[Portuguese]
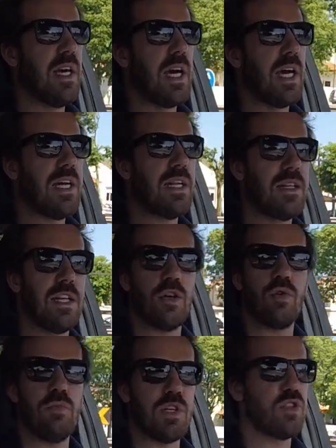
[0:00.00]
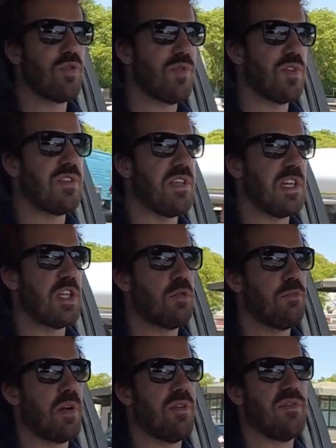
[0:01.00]
ainda tem argumentos suficientes
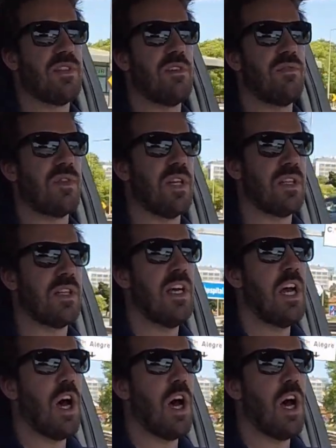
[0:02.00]
para fazer frente